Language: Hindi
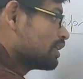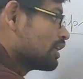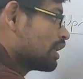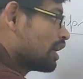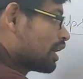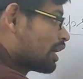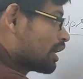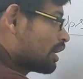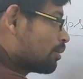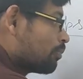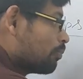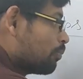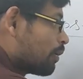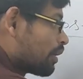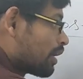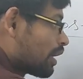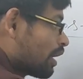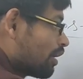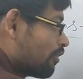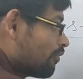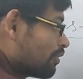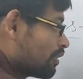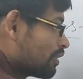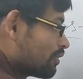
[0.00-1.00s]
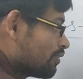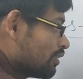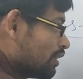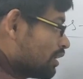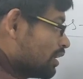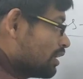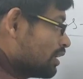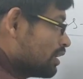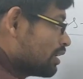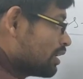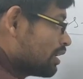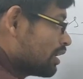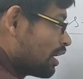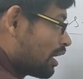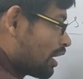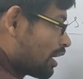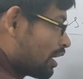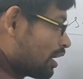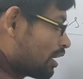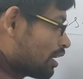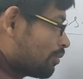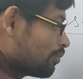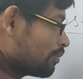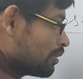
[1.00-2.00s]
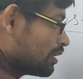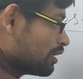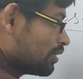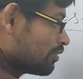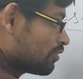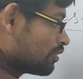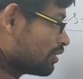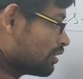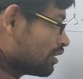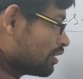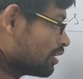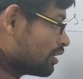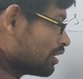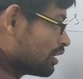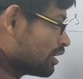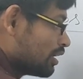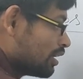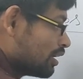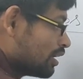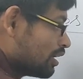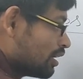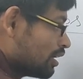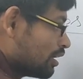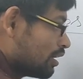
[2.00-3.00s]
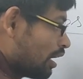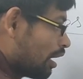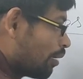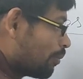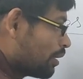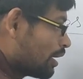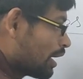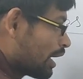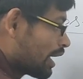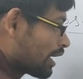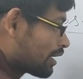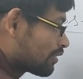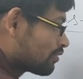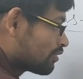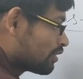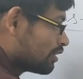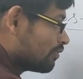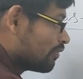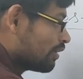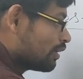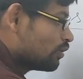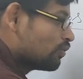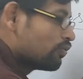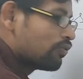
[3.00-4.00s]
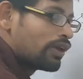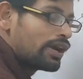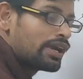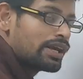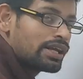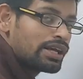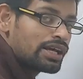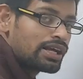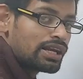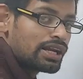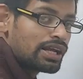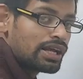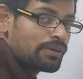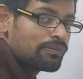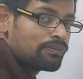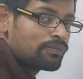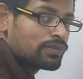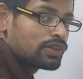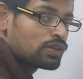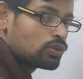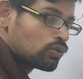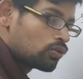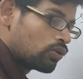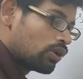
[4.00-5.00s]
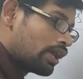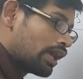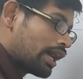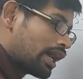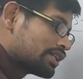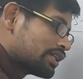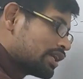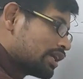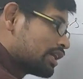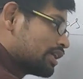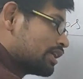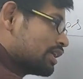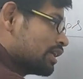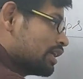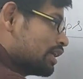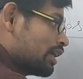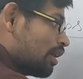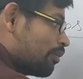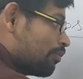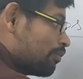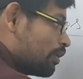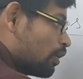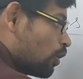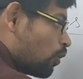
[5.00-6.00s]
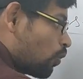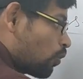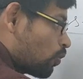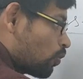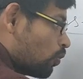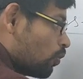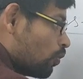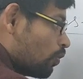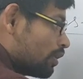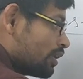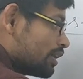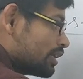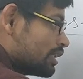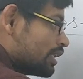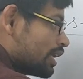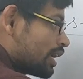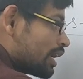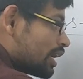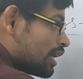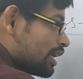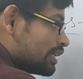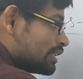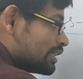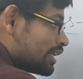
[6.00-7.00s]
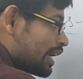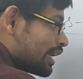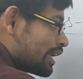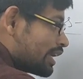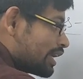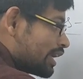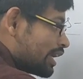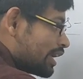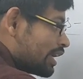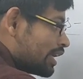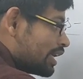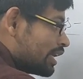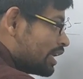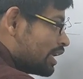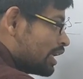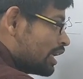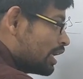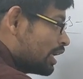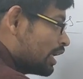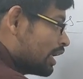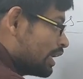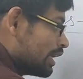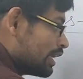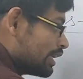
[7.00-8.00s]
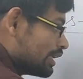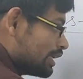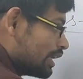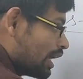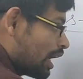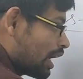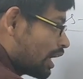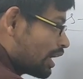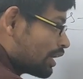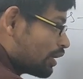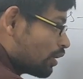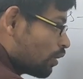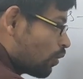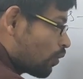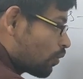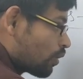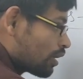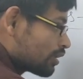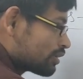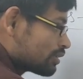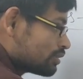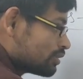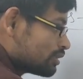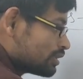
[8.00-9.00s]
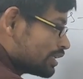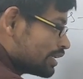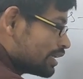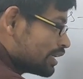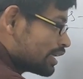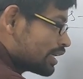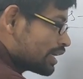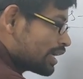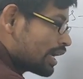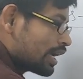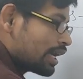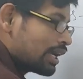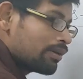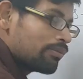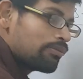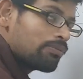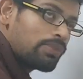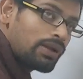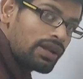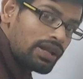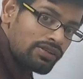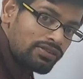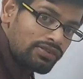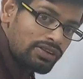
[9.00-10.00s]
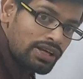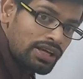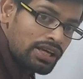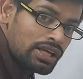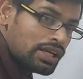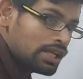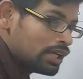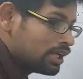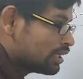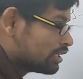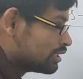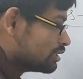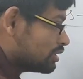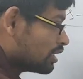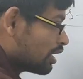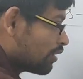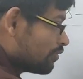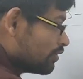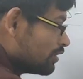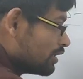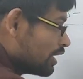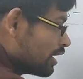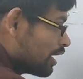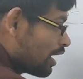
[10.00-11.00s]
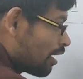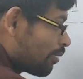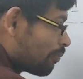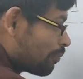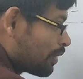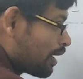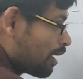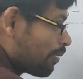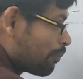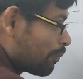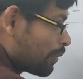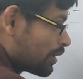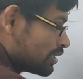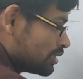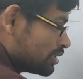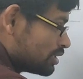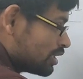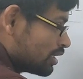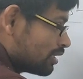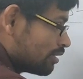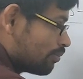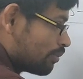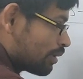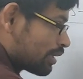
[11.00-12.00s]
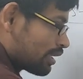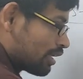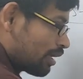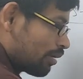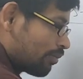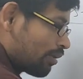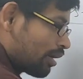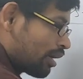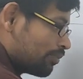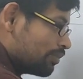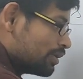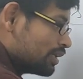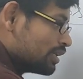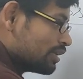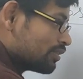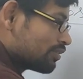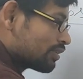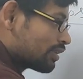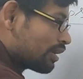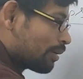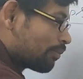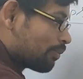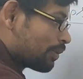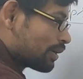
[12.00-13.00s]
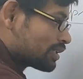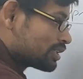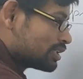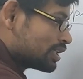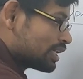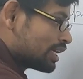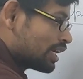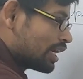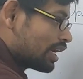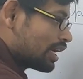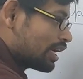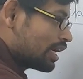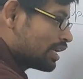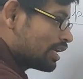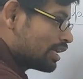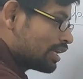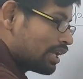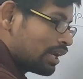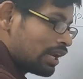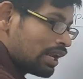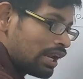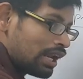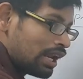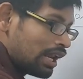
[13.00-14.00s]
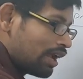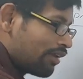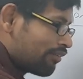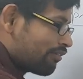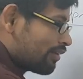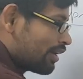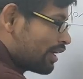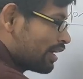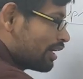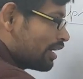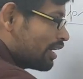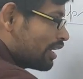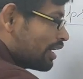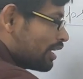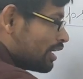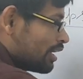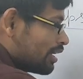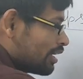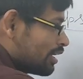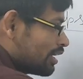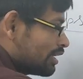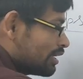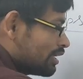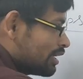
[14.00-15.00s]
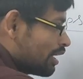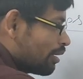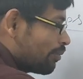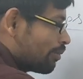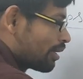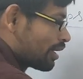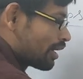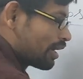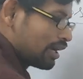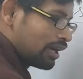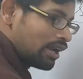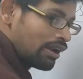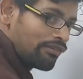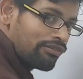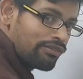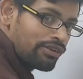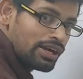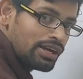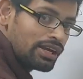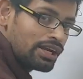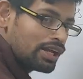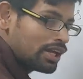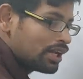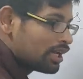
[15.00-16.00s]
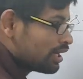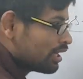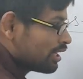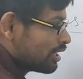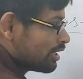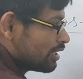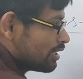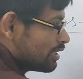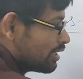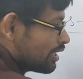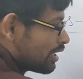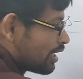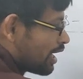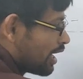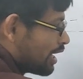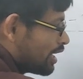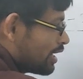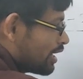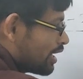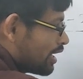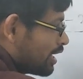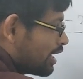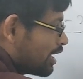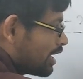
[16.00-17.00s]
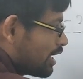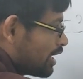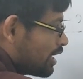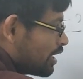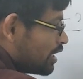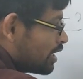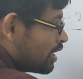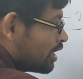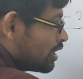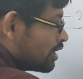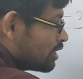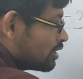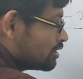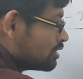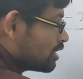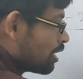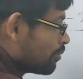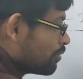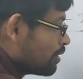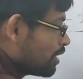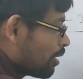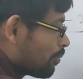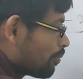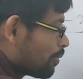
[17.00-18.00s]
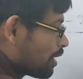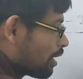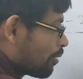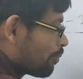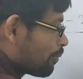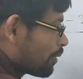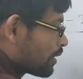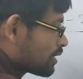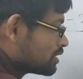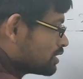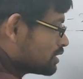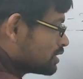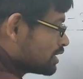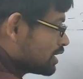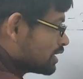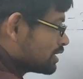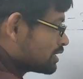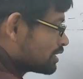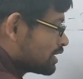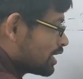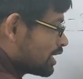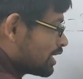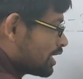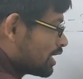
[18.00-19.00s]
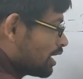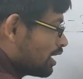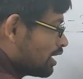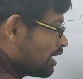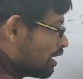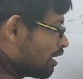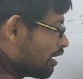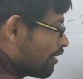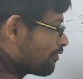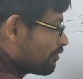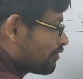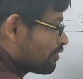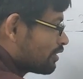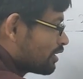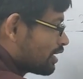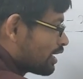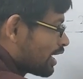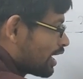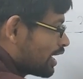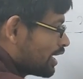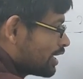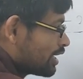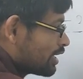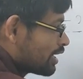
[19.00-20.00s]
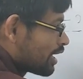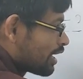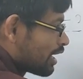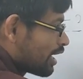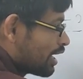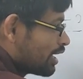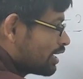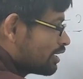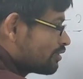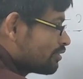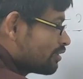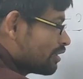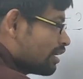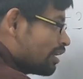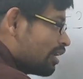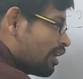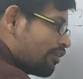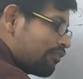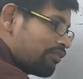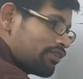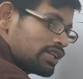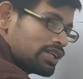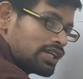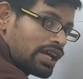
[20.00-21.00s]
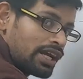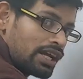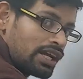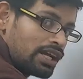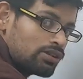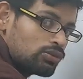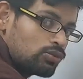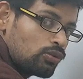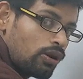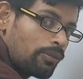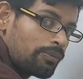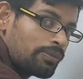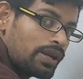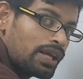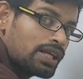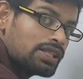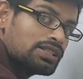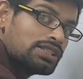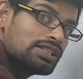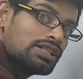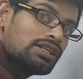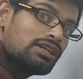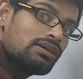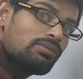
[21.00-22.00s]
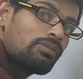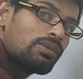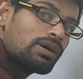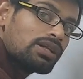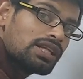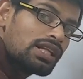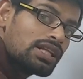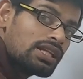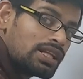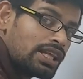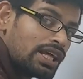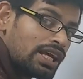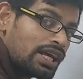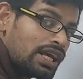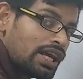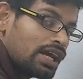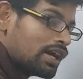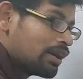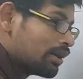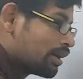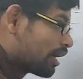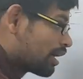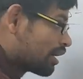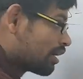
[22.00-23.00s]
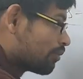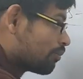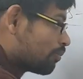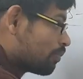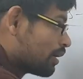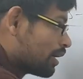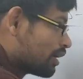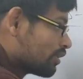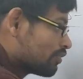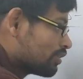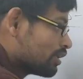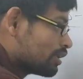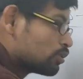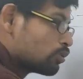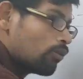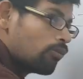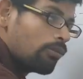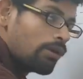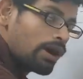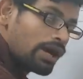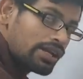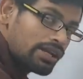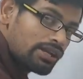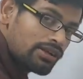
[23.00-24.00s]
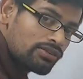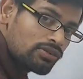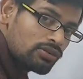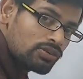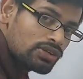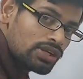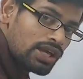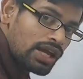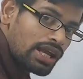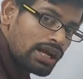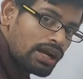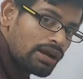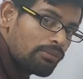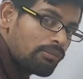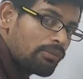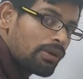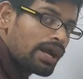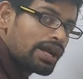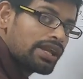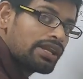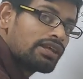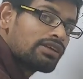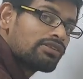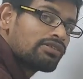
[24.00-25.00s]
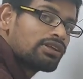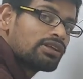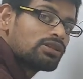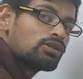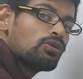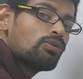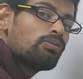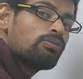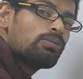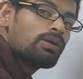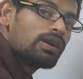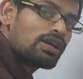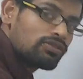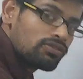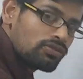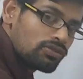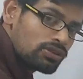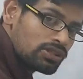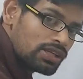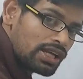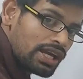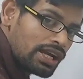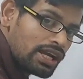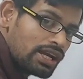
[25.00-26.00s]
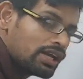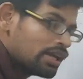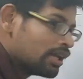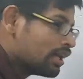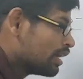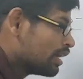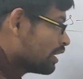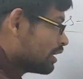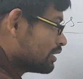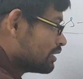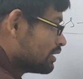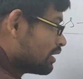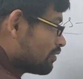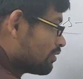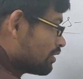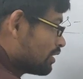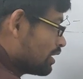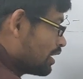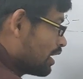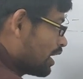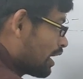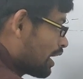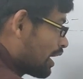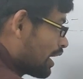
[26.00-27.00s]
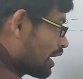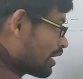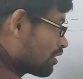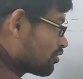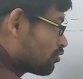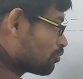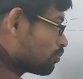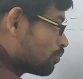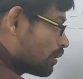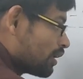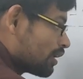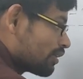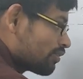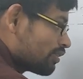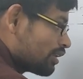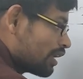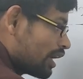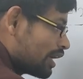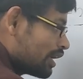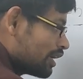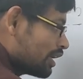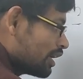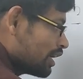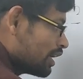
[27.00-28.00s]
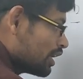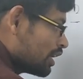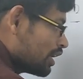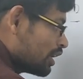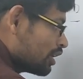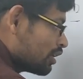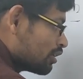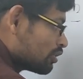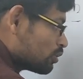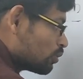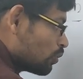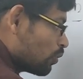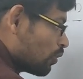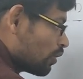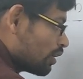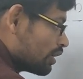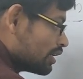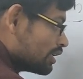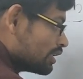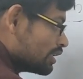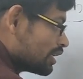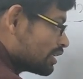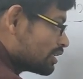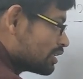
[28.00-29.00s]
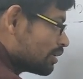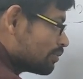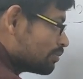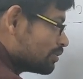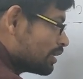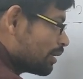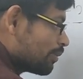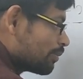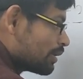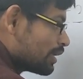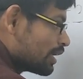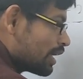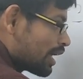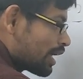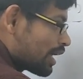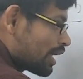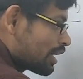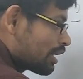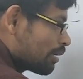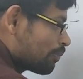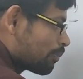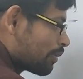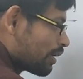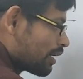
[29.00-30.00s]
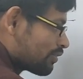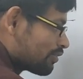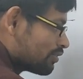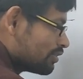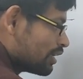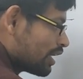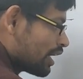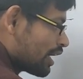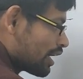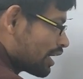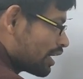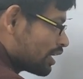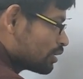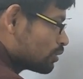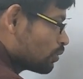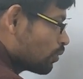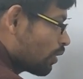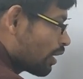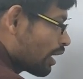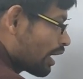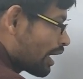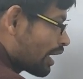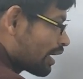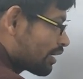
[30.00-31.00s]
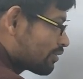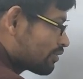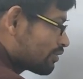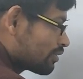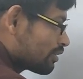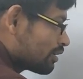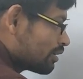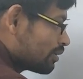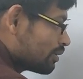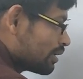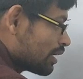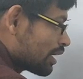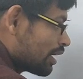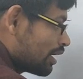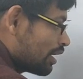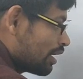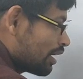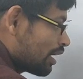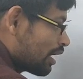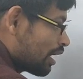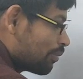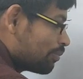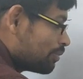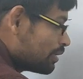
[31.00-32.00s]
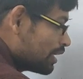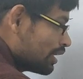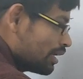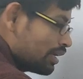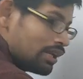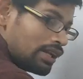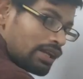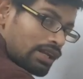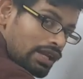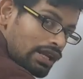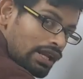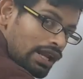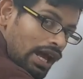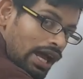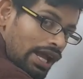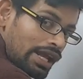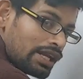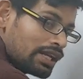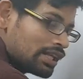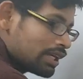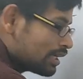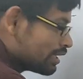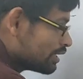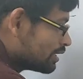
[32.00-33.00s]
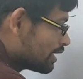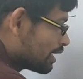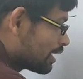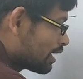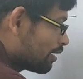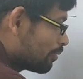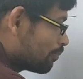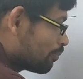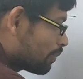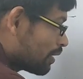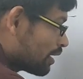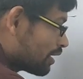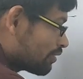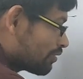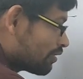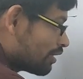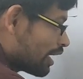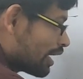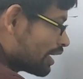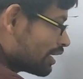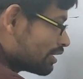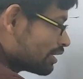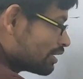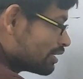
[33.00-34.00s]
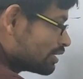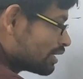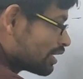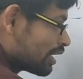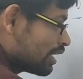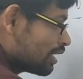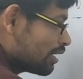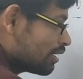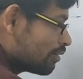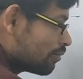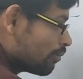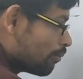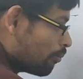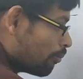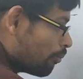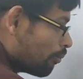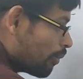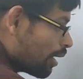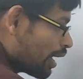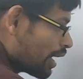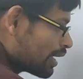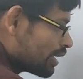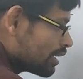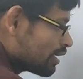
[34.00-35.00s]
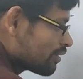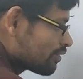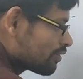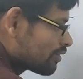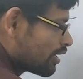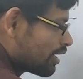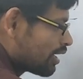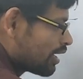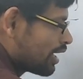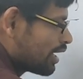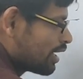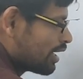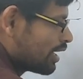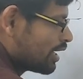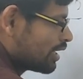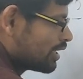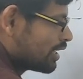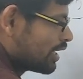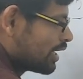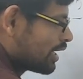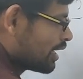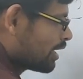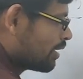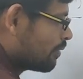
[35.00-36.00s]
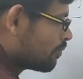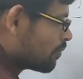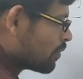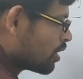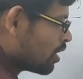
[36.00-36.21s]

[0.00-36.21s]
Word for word: कि अगर बराबर से अगर हम इस हमें एक्स की वैल्यू फाइंड करना है तो याद रखिए हम नौ को इधर ले जाएंगे यहाँ नौ का चिन्ह क्या है प्लस है जब ये अपना पक्ष मतलब अभी इसका पक्ष क्या है लेफ्ट एंड है ये हमारा लेफ्ट हैंड है ये राइट हैंड है जब ये अपना पक्ष चेंज करेगा लेफ्ट से राइट या राइट से लेफ्ट जाएगा तो अपना चिन्ह बदल देगा अगर प्लस है तो माइनस हो जाएगा माइनस है तो प्लस हो जाएगा जैसे यहाँ एक्स प्लस नाइन है तो इधर जब जब ग्यारह के पास जाएगा तो एक्स की जगह अब ये नाइन की जगह प्लस नाइन की जगह माइनस का नाइन आ जाएगा